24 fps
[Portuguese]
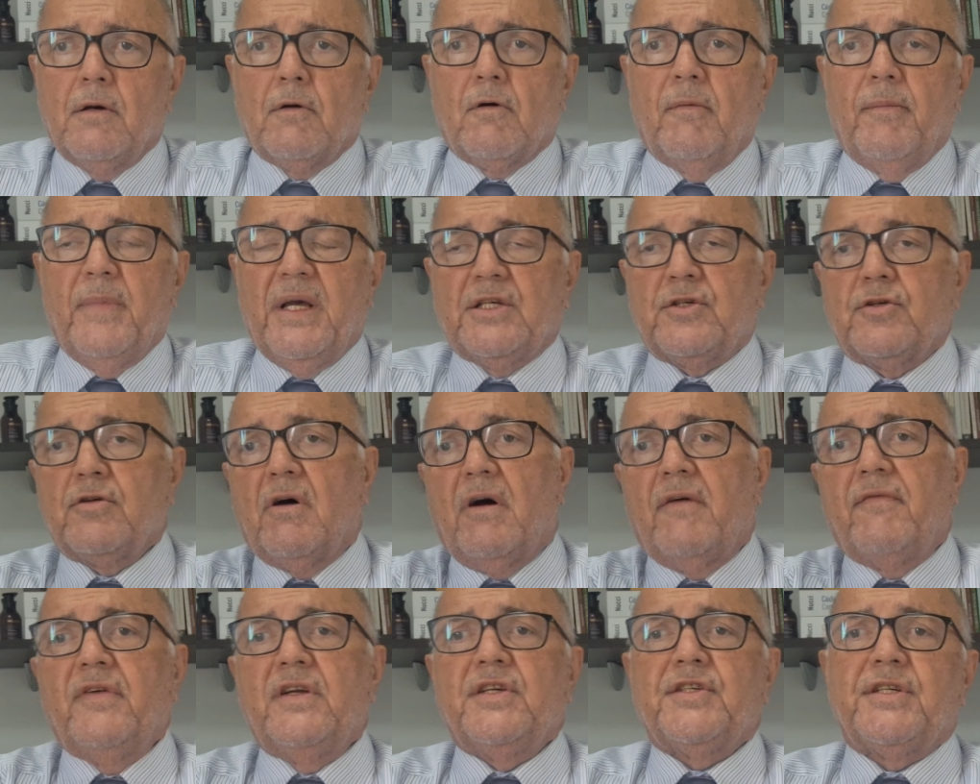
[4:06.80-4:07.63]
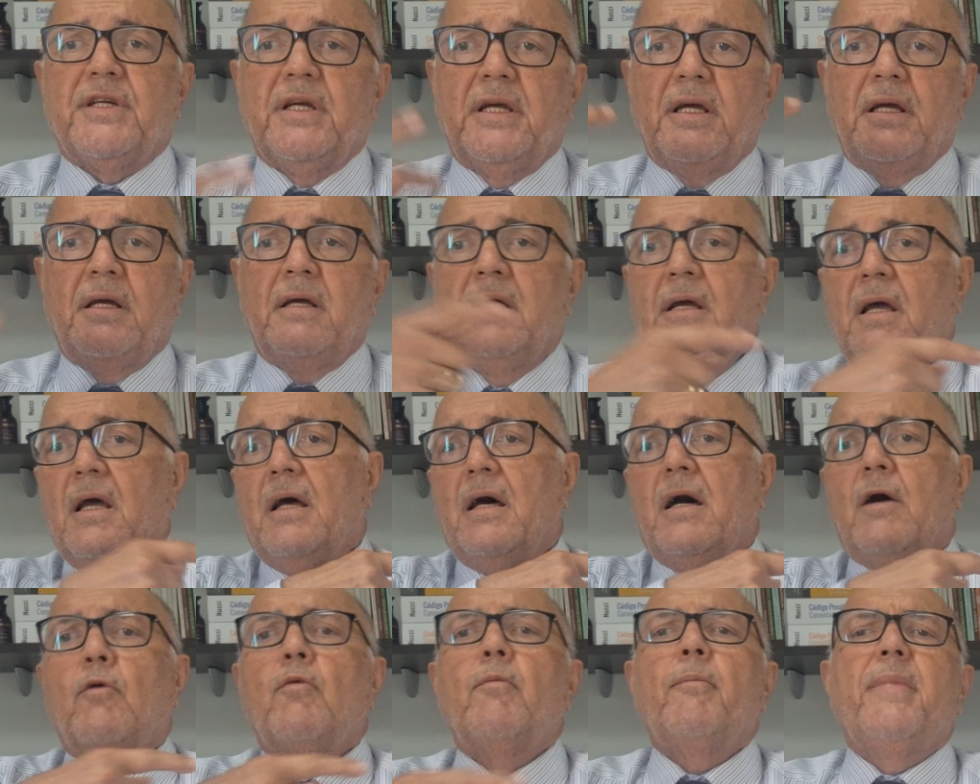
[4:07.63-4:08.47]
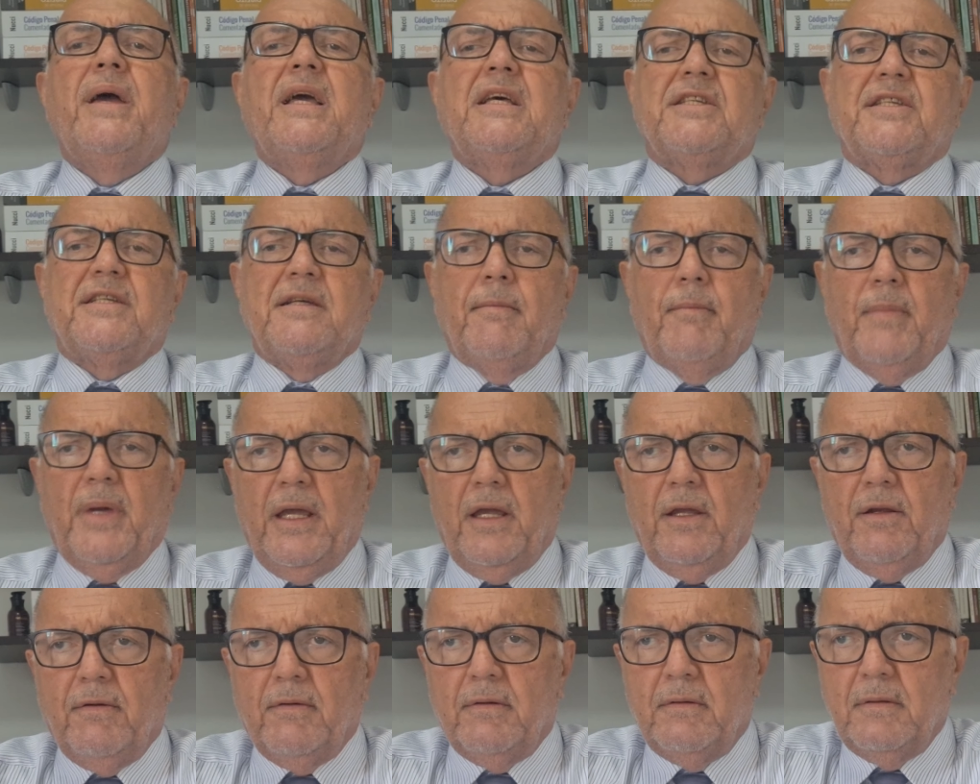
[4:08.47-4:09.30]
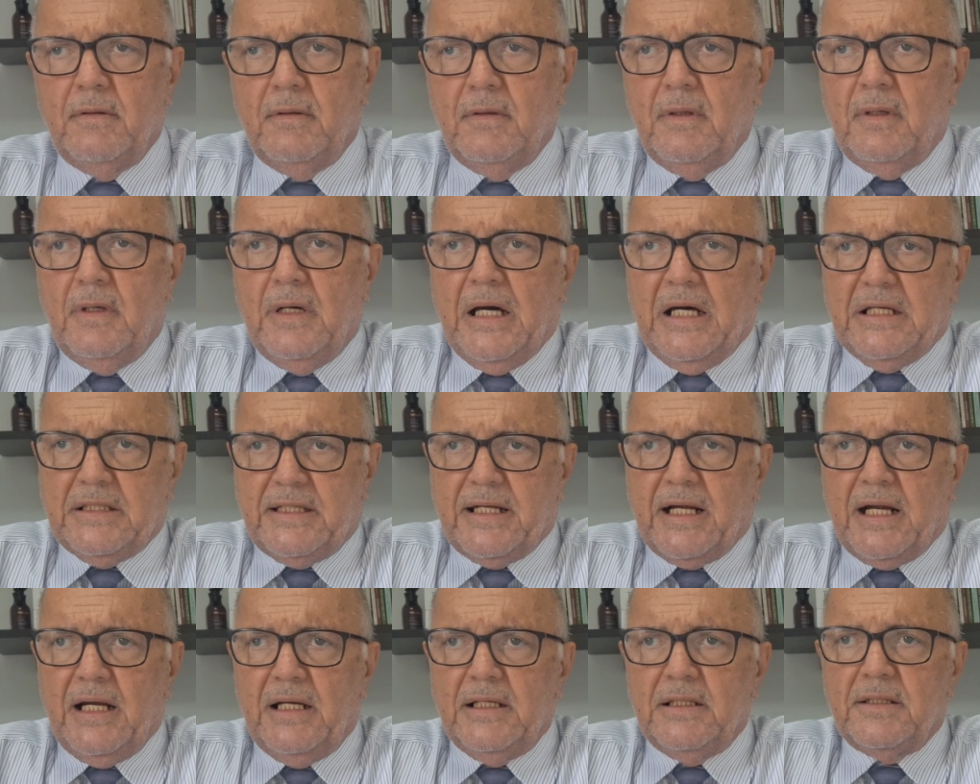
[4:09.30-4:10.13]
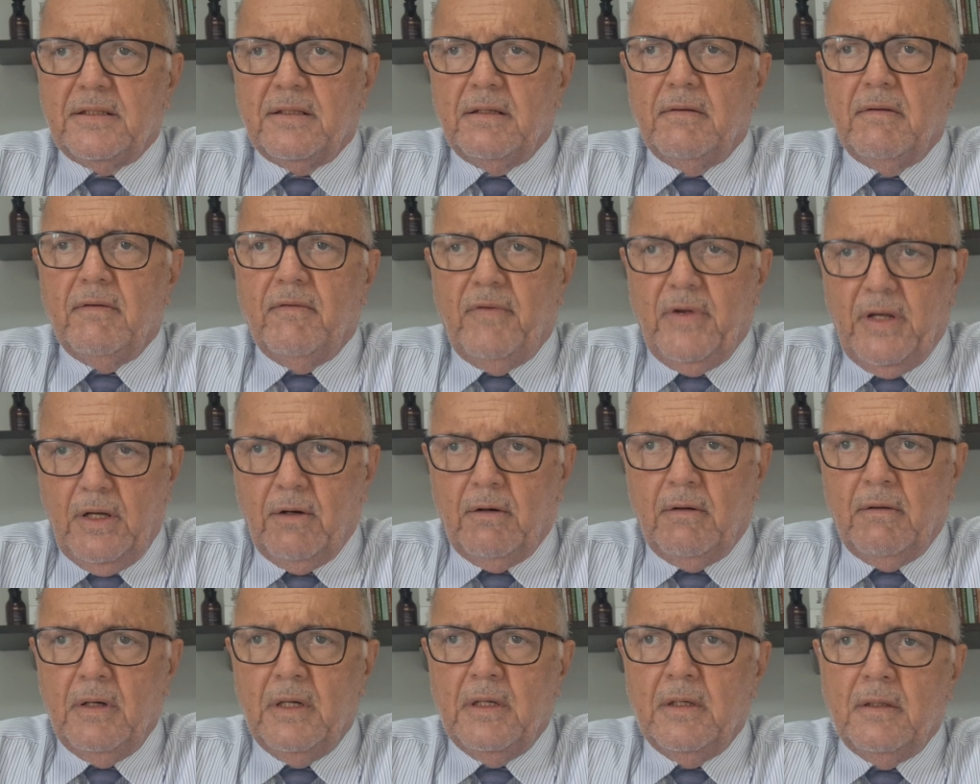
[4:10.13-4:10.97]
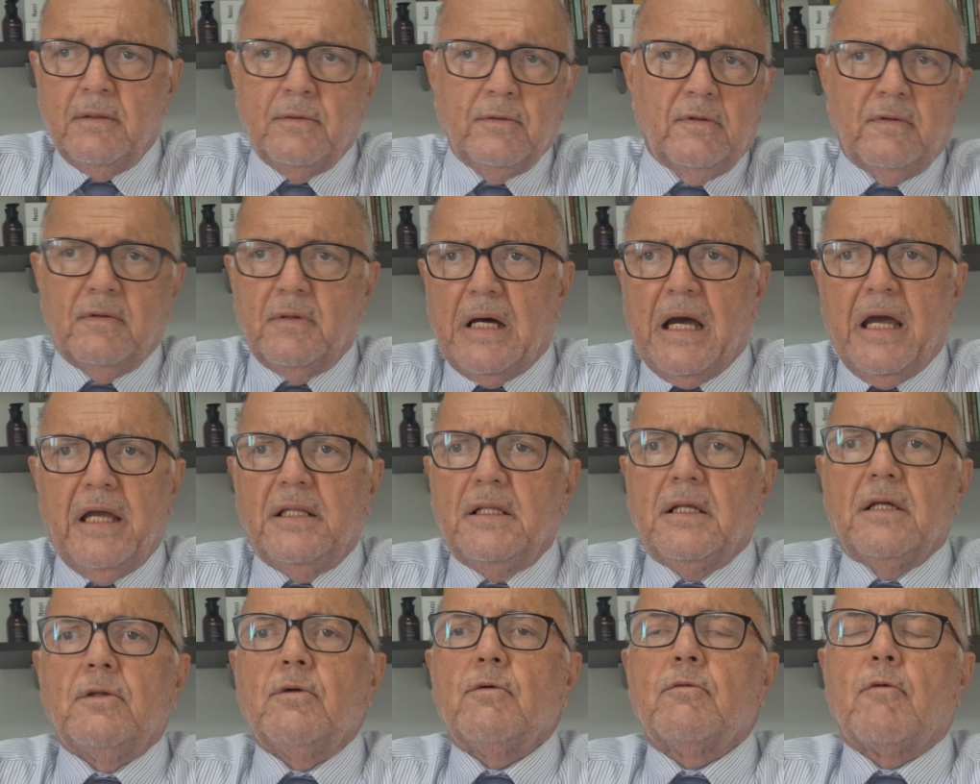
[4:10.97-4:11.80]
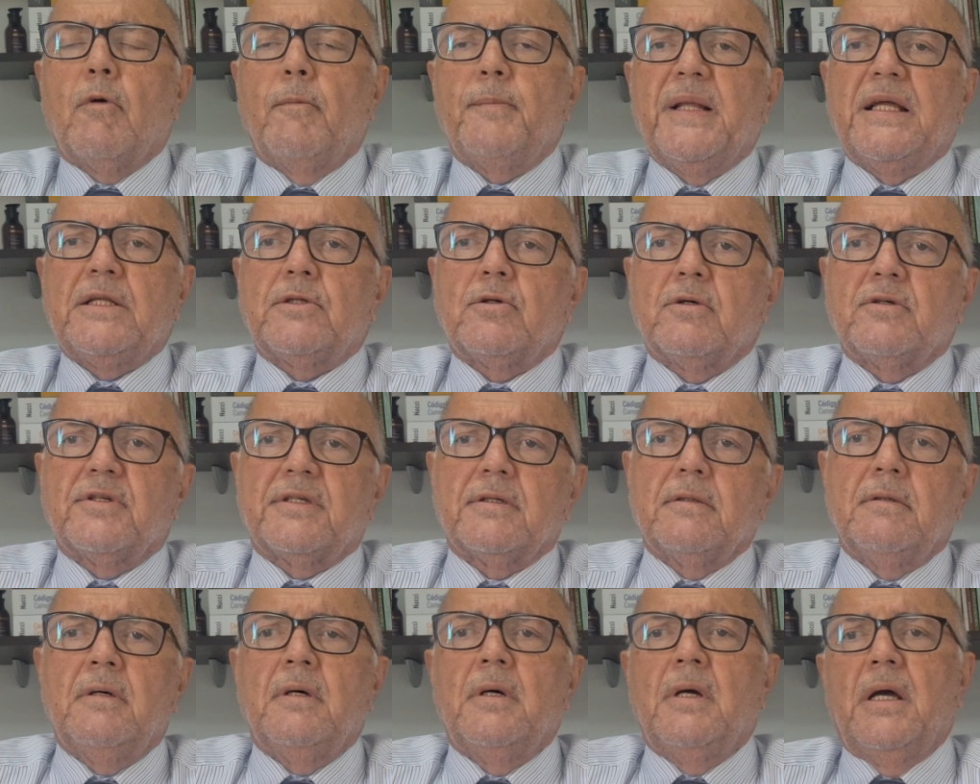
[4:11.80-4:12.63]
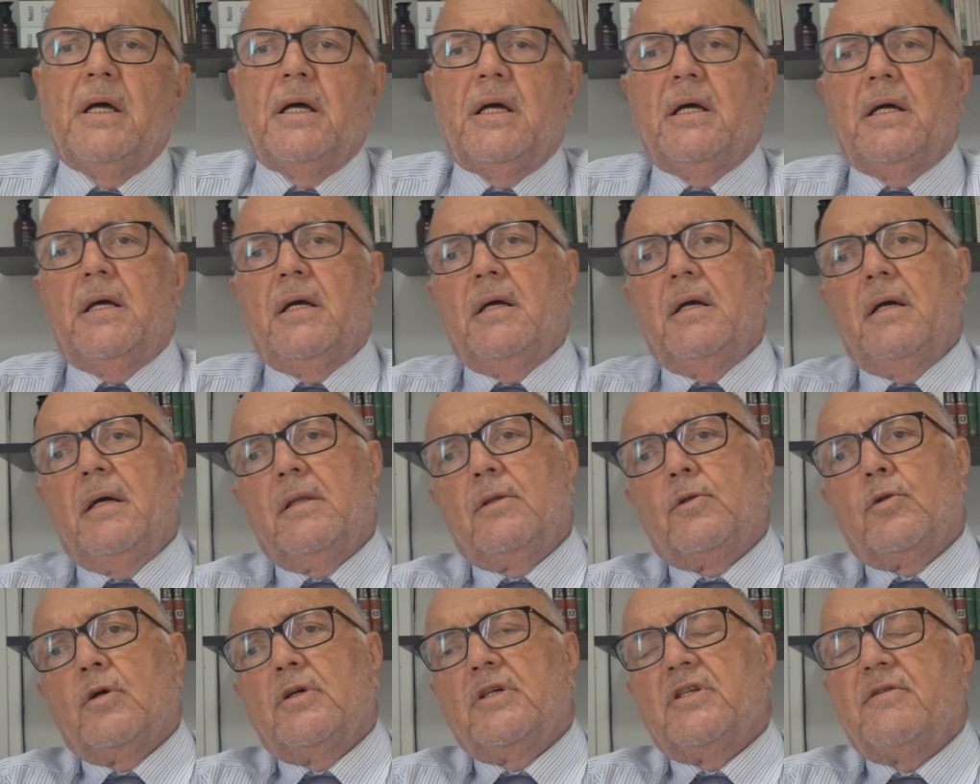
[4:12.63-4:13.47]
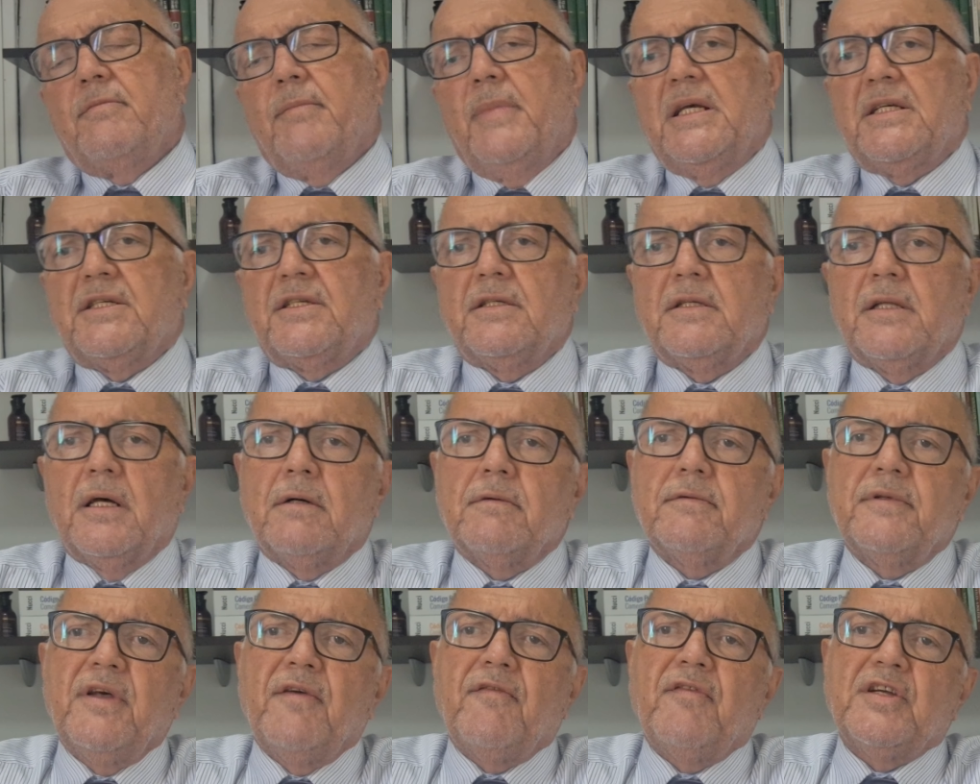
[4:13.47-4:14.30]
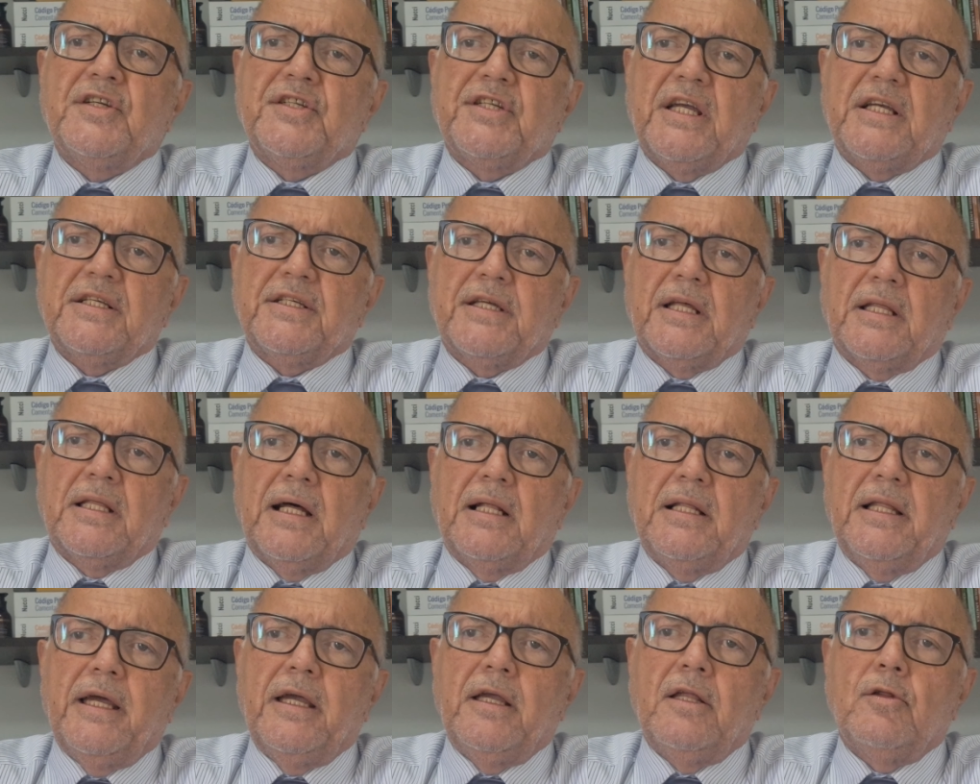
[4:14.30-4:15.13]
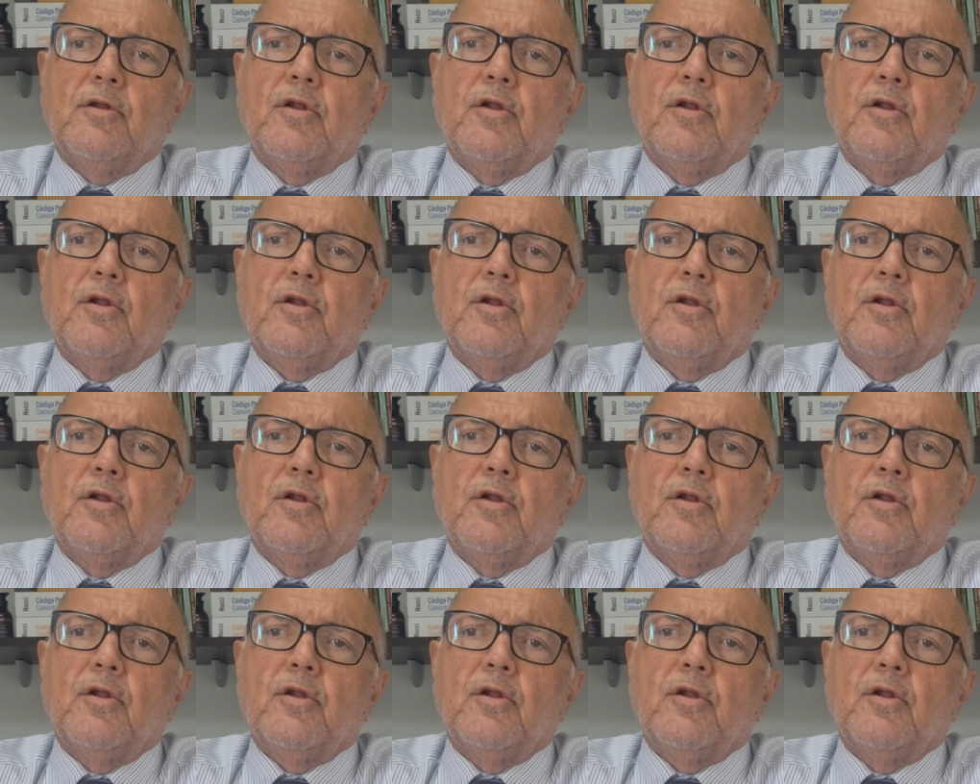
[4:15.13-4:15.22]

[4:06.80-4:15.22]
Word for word: Começou a viger um mês e meio atrás. Viu? Não, ainda não completou é, dois meses não, de vigência da lei.